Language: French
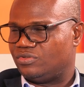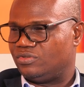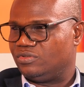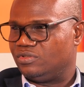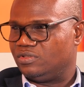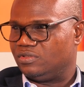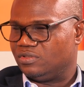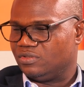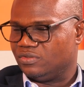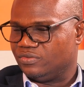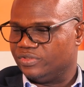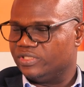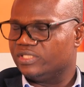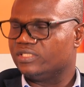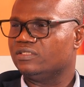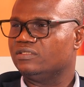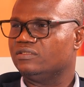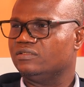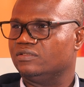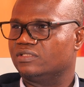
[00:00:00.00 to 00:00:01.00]
que,
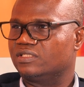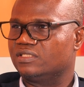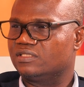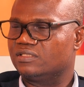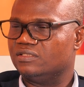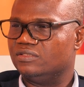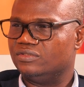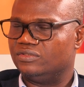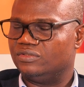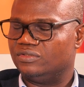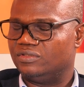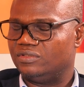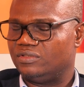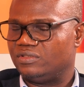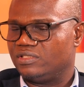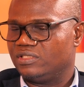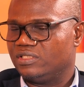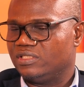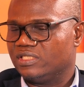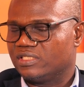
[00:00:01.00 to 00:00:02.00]
oui, on risque
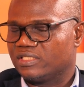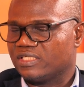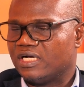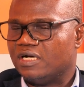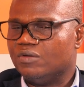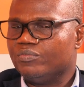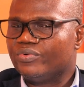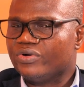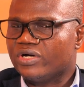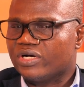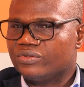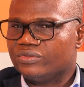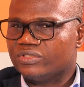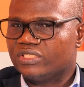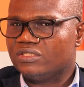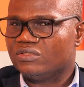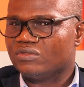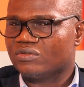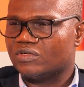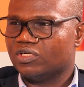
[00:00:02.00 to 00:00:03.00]
d'être un peu à
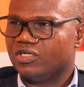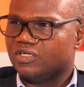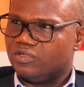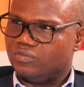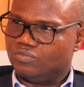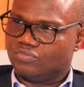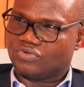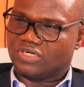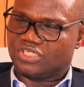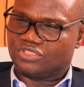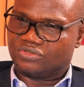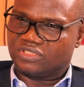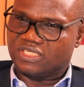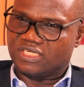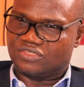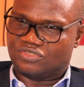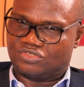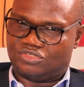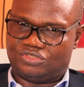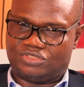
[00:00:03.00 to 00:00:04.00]
côté. Donc, pour
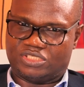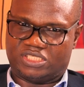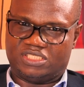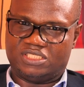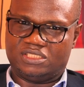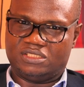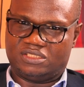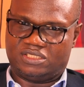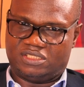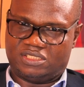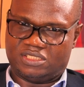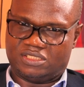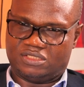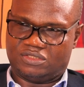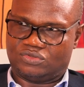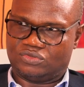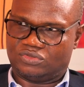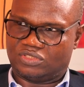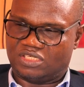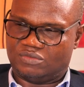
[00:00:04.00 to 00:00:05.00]
ajouter à ce que tu as dit, qui
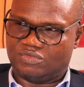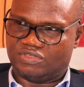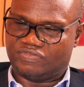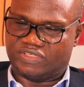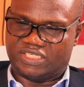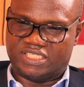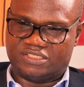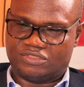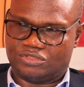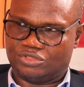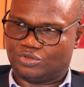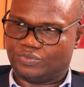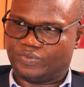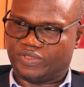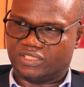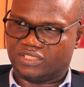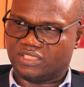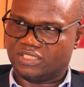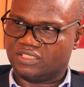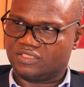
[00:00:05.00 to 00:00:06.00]
est totalement valide, que je
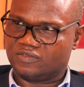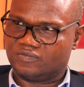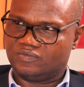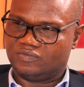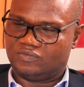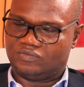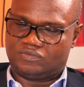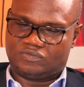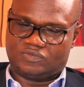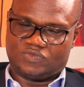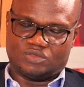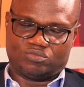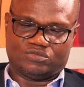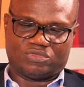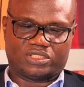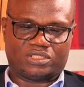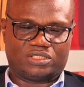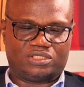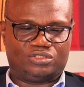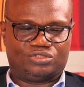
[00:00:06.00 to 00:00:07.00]
partage,
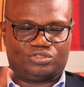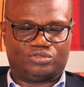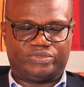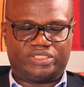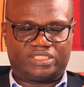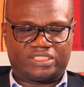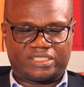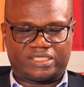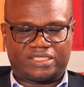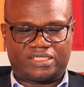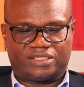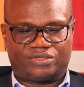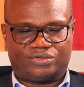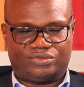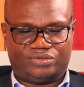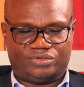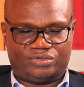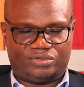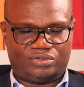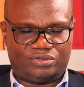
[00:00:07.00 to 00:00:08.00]
moi, je mettrais
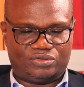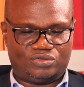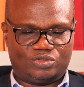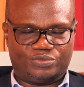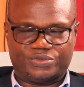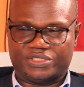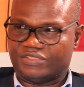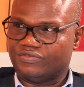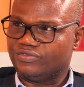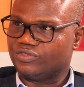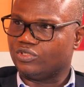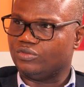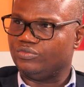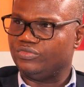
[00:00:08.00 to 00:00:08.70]
que l'objectif